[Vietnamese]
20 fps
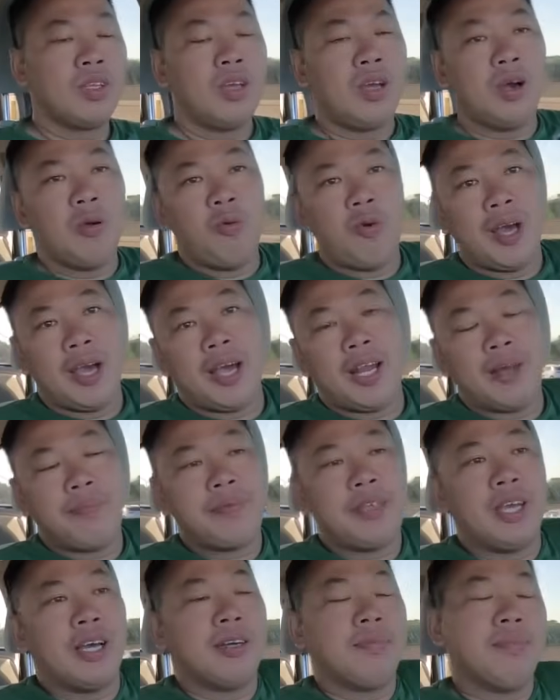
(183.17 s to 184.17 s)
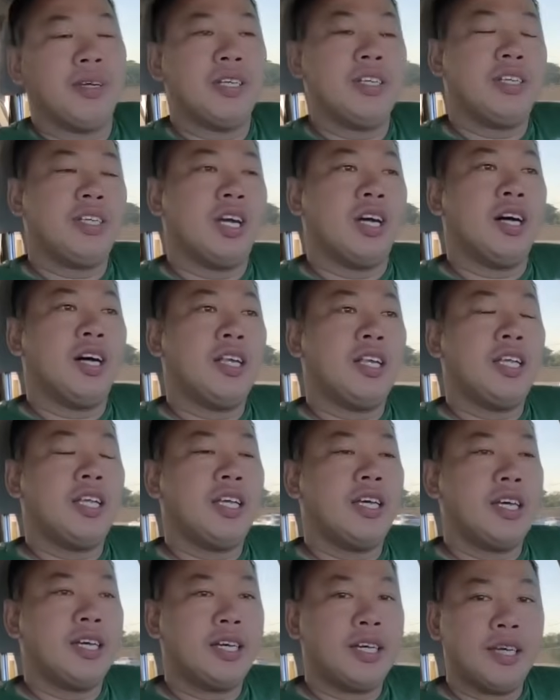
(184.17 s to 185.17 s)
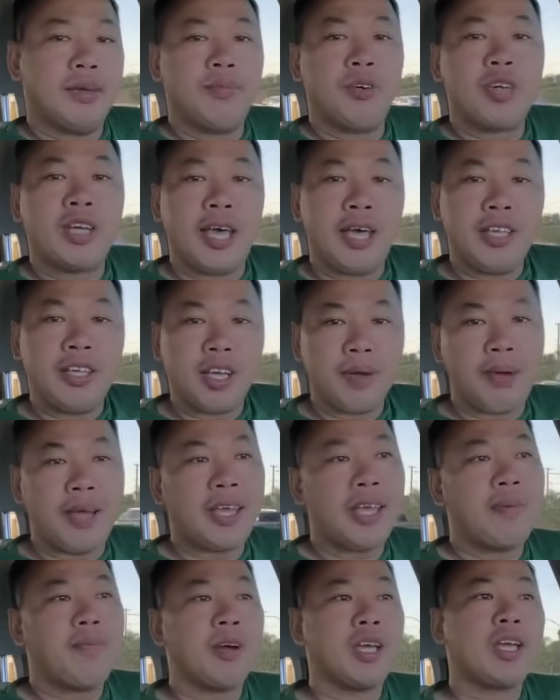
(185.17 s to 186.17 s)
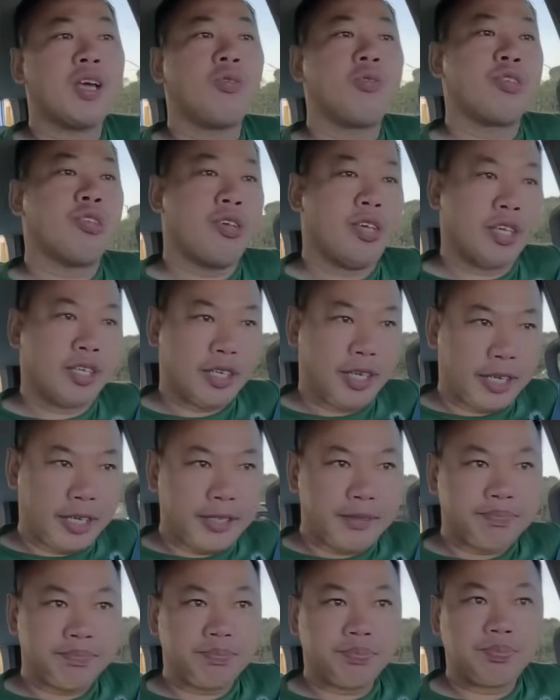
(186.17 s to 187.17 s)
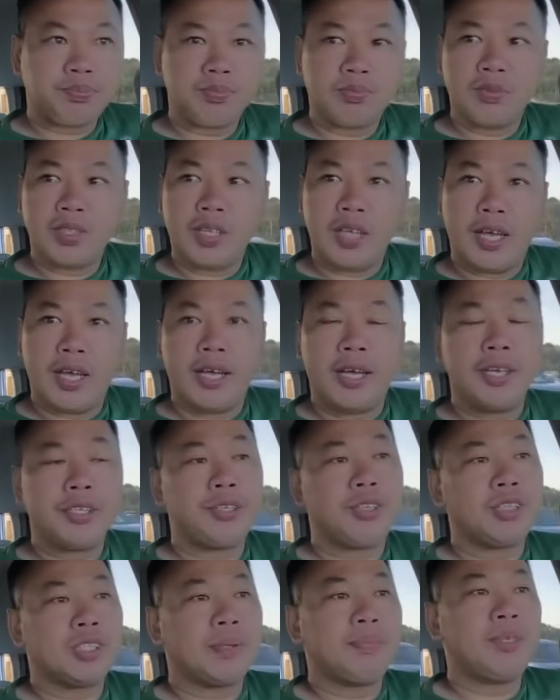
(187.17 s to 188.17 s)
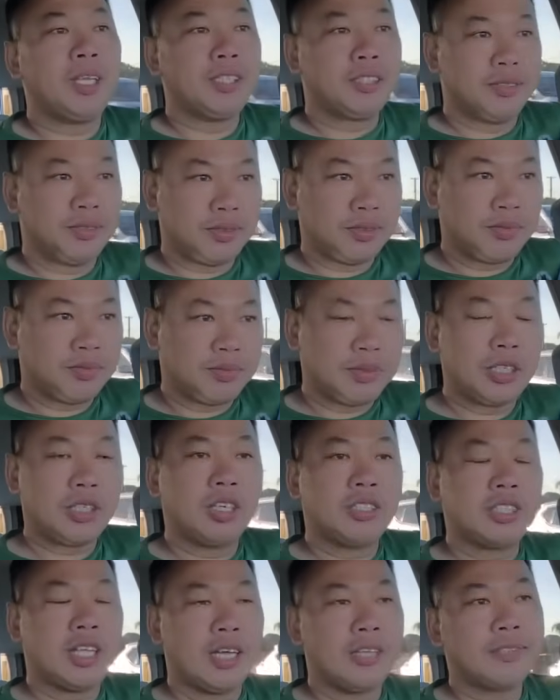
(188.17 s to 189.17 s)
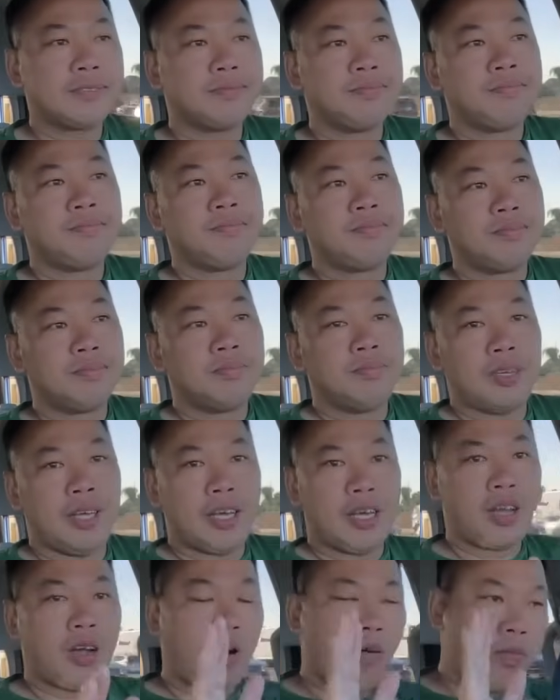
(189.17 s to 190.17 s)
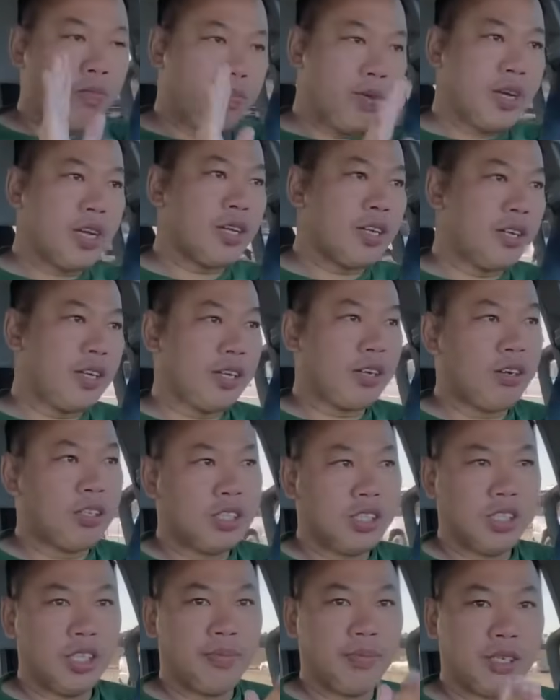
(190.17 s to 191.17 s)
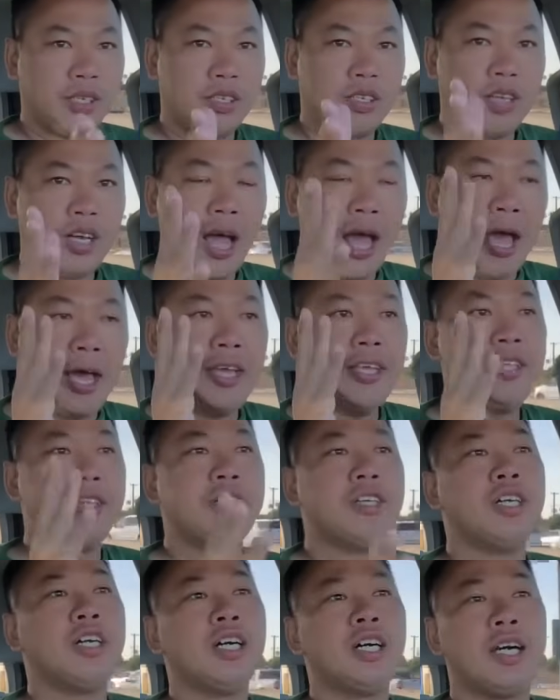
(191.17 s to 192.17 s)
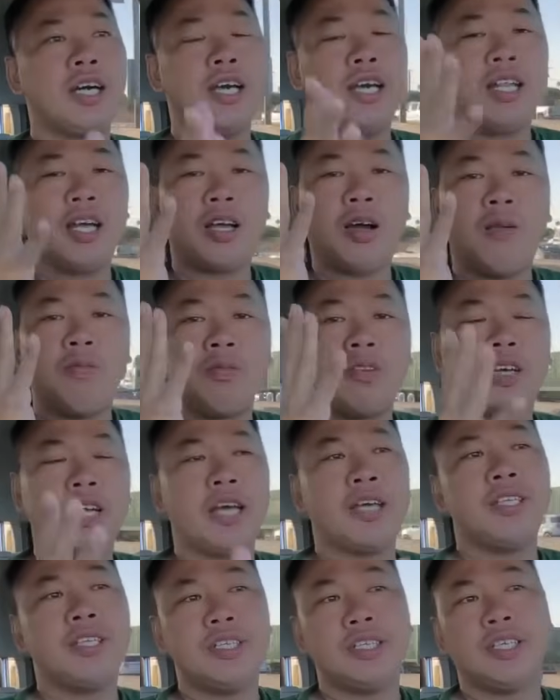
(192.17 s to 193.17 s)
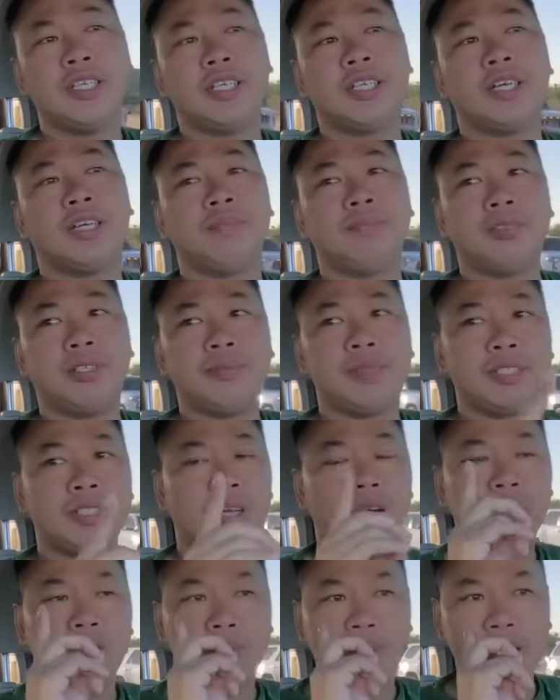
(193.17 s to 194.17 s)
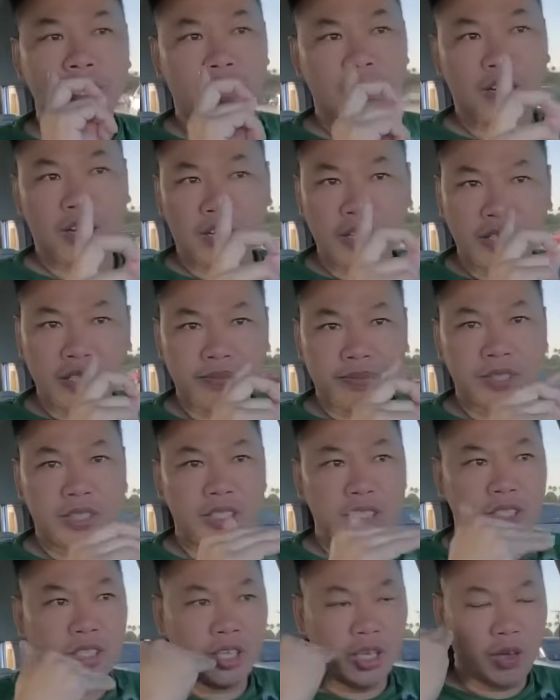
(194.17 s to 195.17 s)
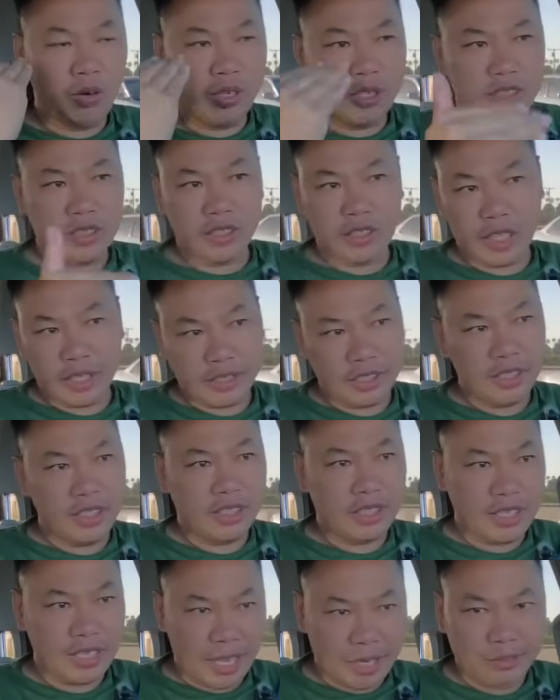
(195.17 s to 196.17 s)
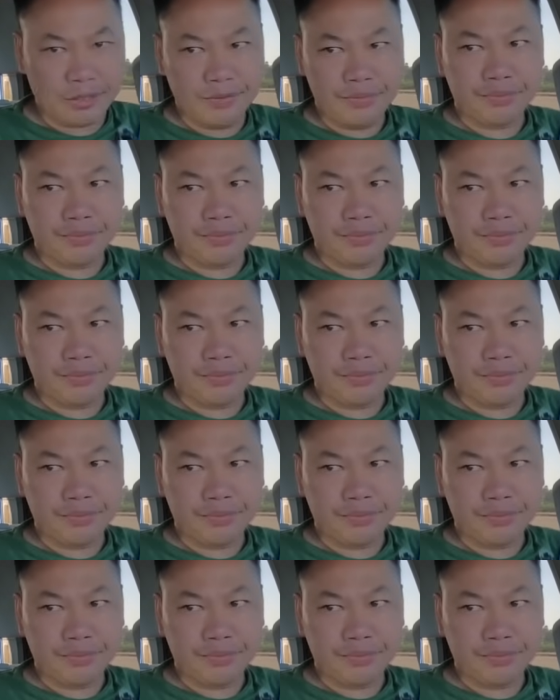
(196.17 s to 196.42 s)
hôm qua em dẫn mấy đứa nhỏ đi à, em muốn kể cho các bạn nghe một cái câu chuyện này à, chuyện tâm linh mà có thật mà không biết là con người mình có ai dựa hay là không có ai dựa hay không mà mình không có biết rõ được mình chưa có hiểu được cái sự thật nó như thế nào